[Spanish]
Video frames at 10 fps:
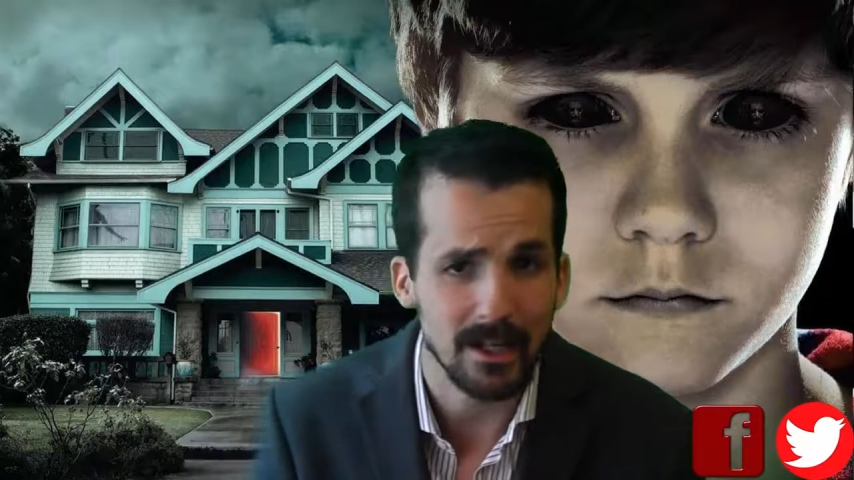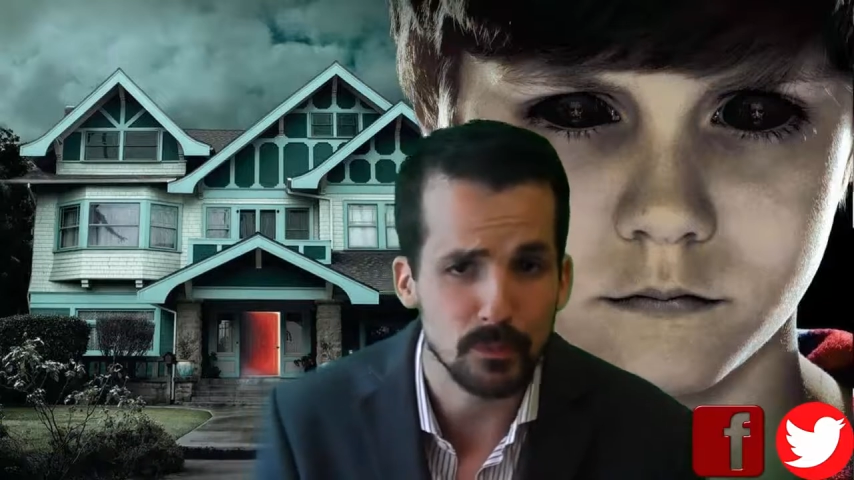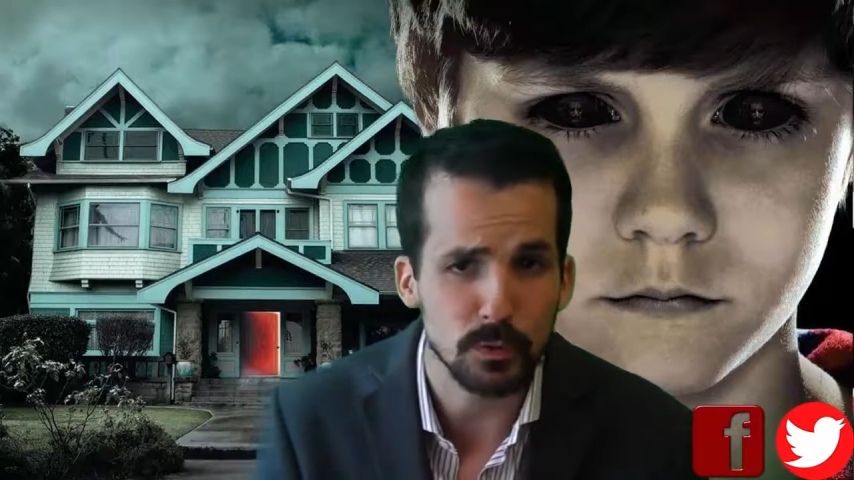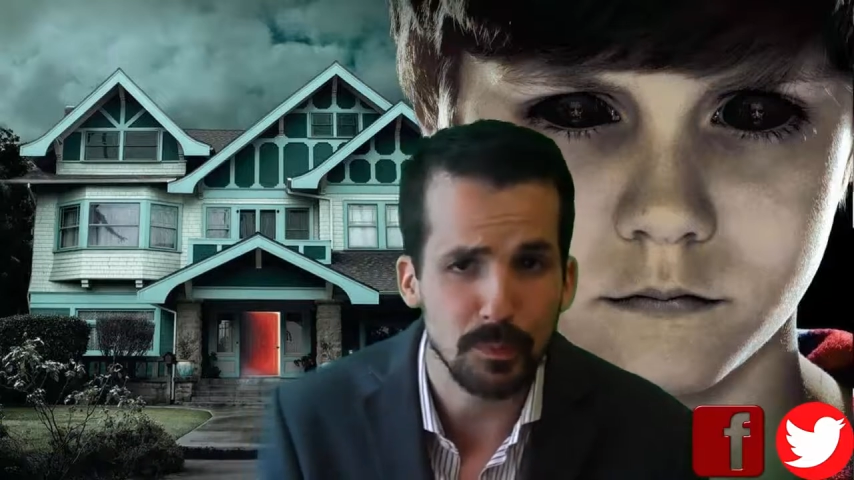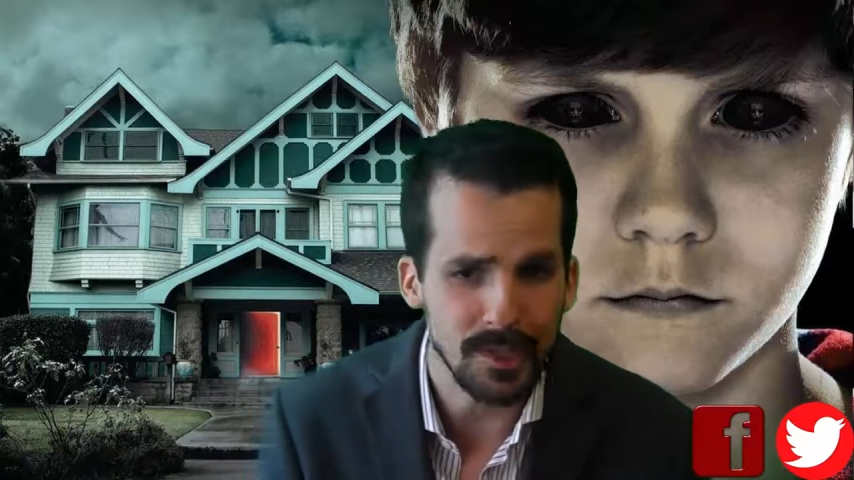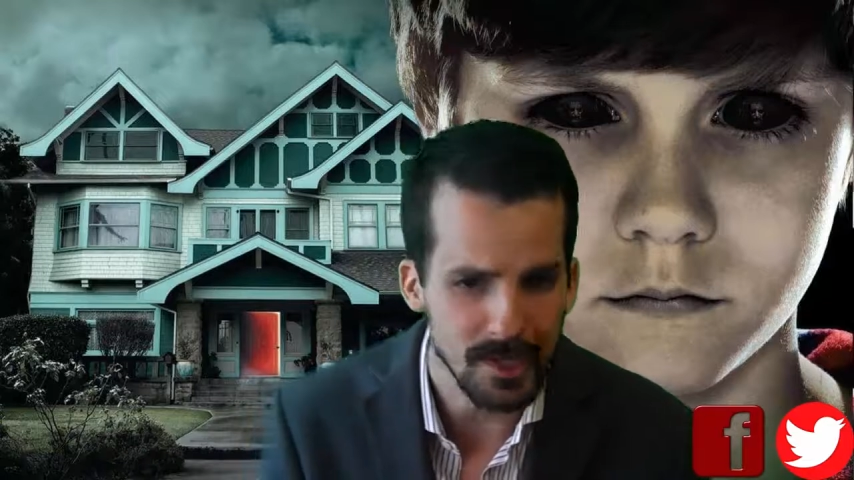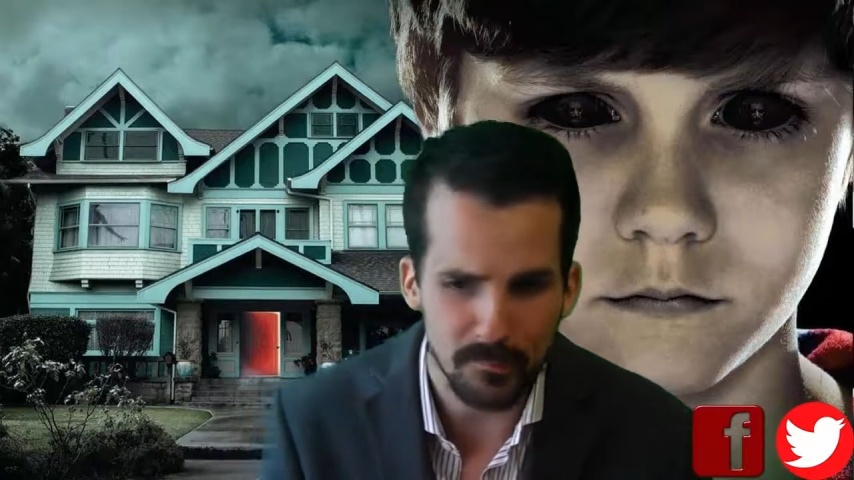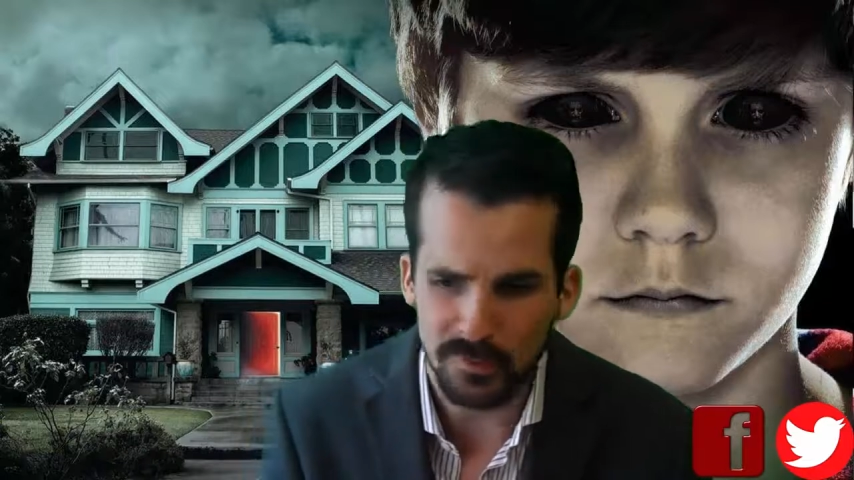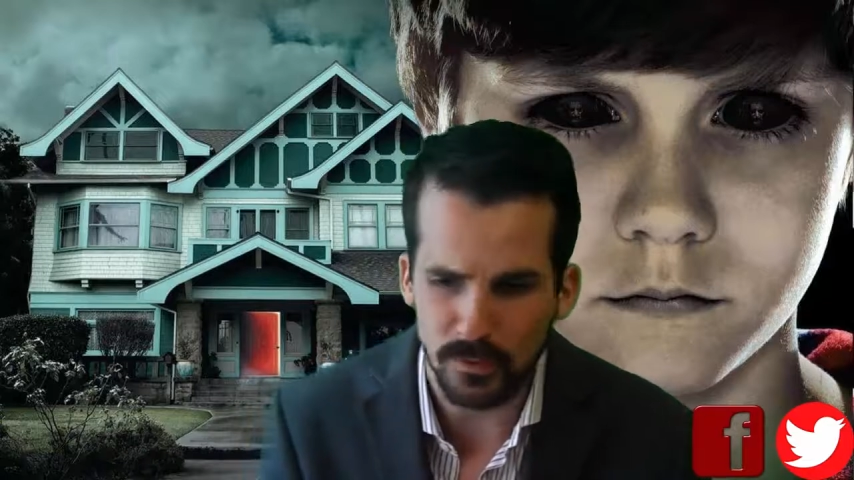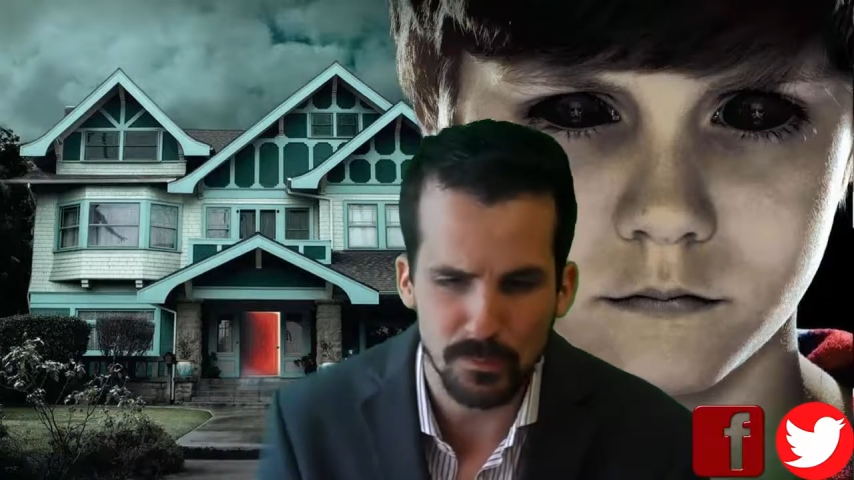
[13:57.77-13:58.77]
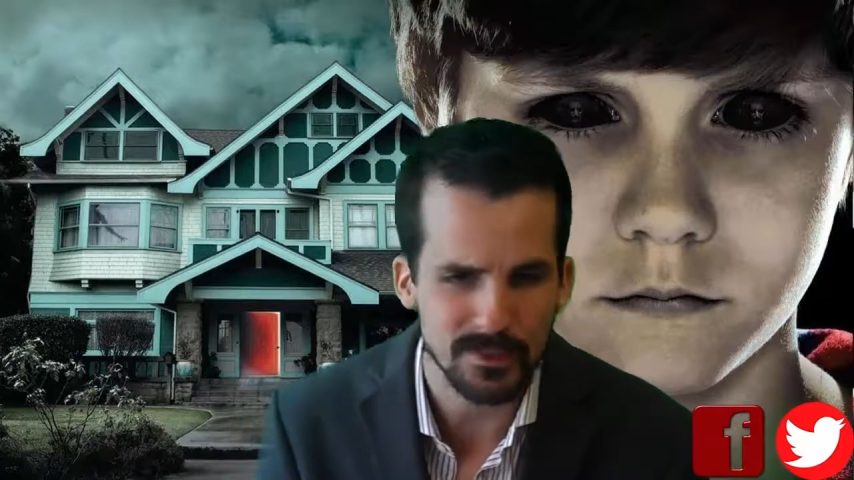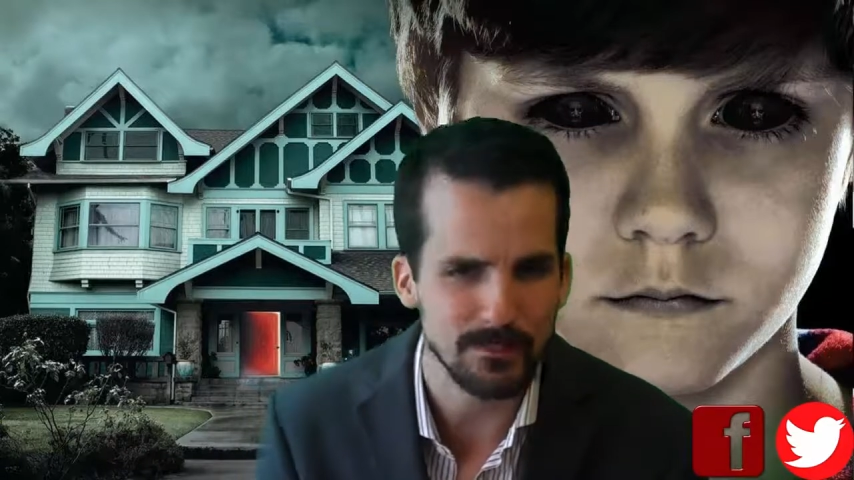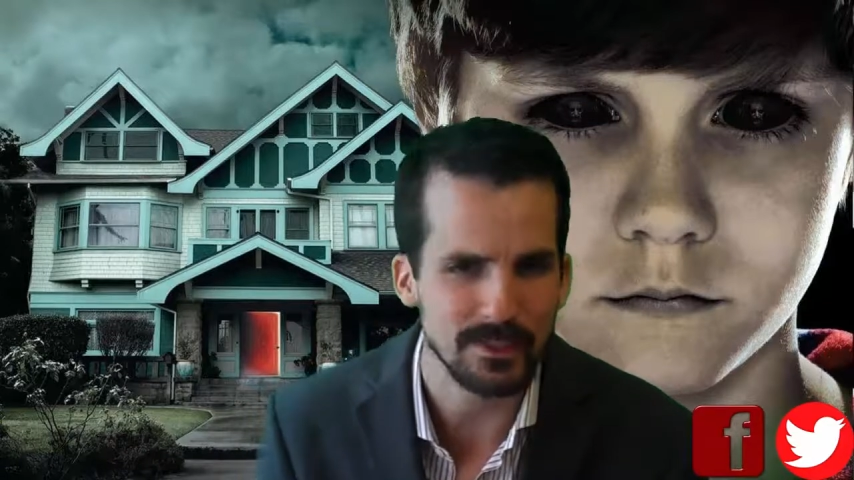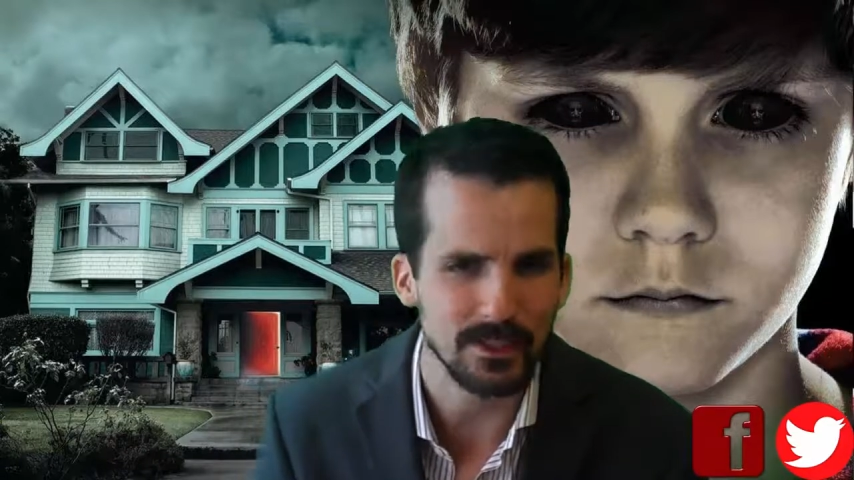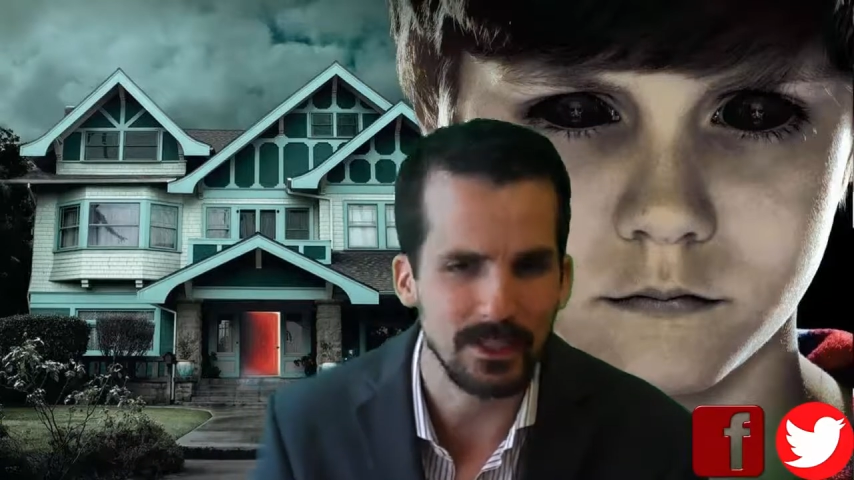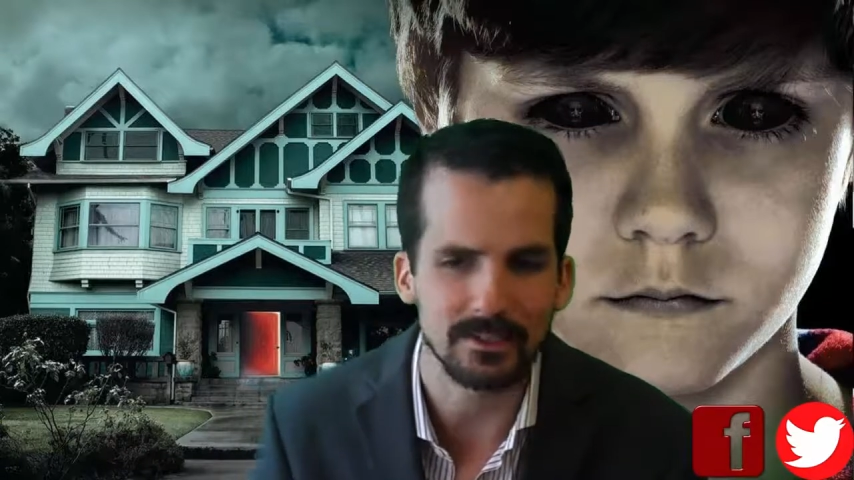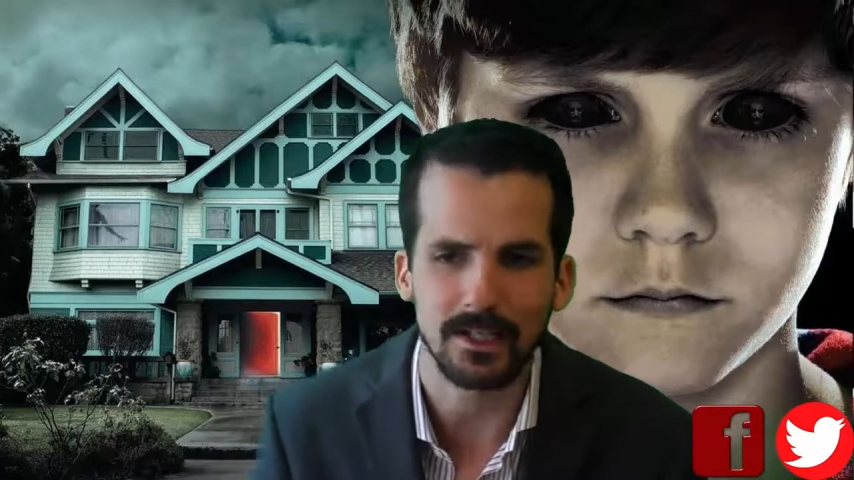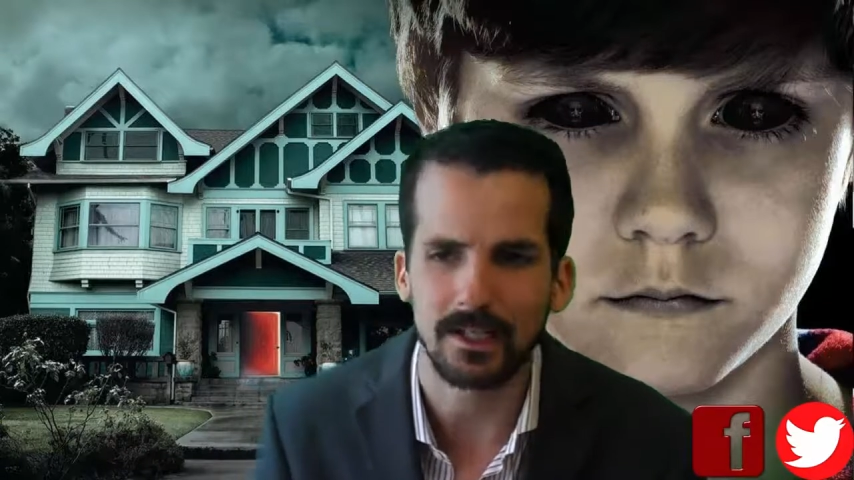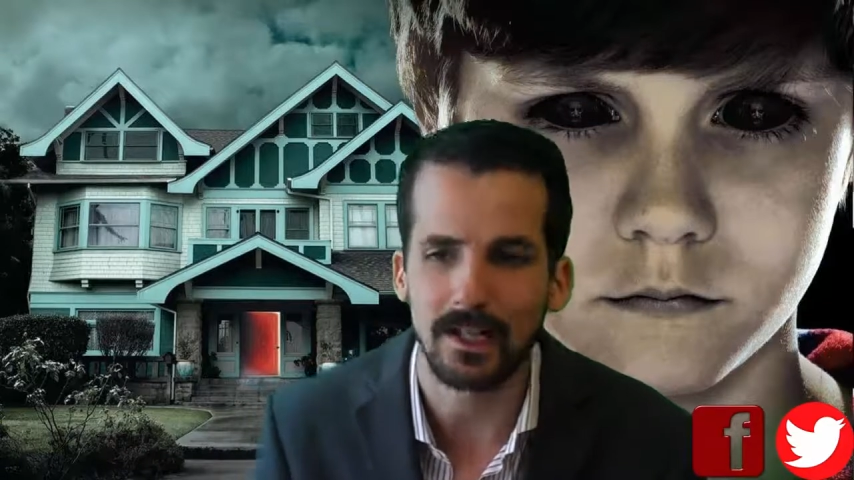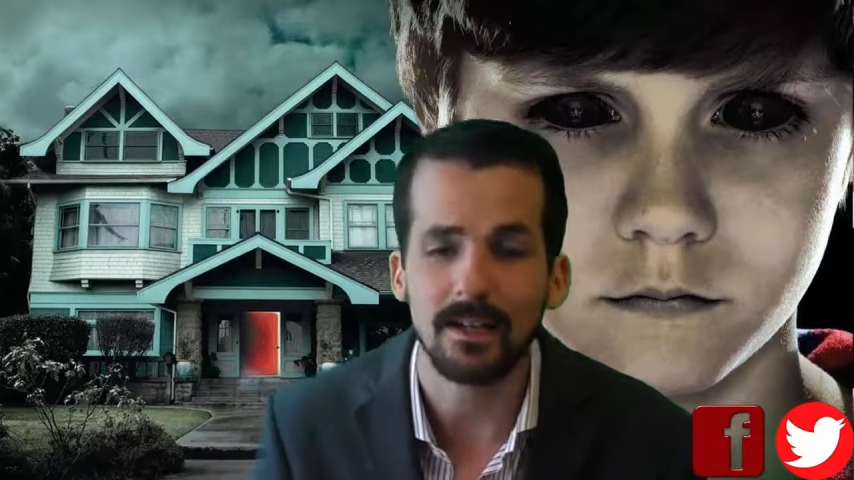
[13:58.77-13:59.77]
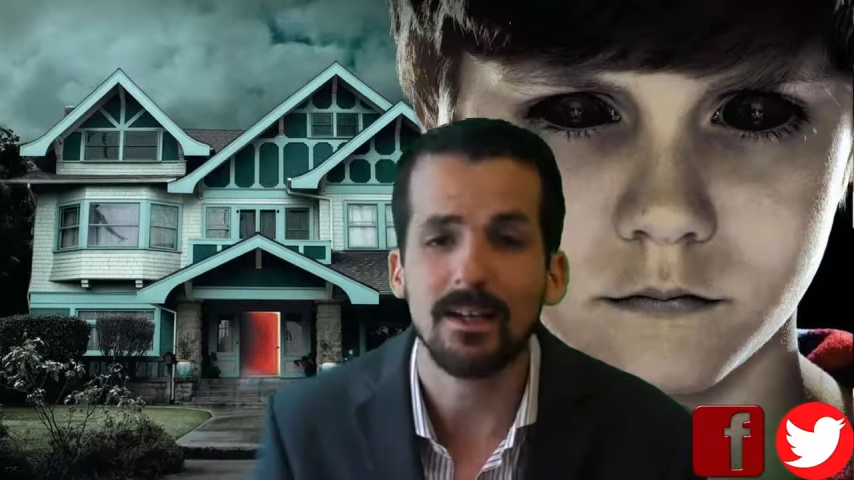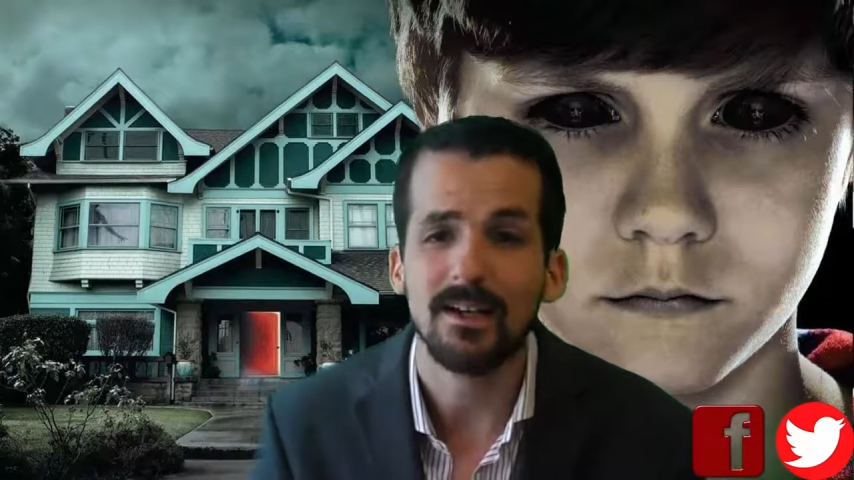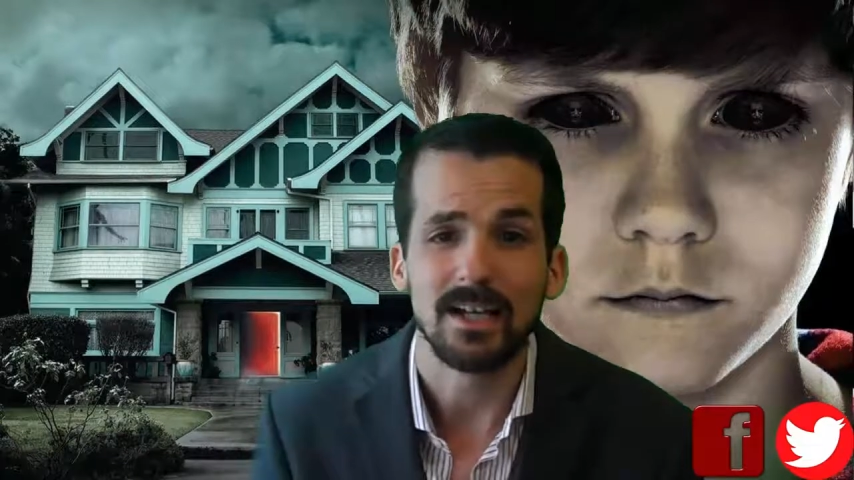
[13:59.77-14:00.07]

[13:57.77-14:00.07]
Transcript: de Suspiria y muchas cosas más aquí en este canal.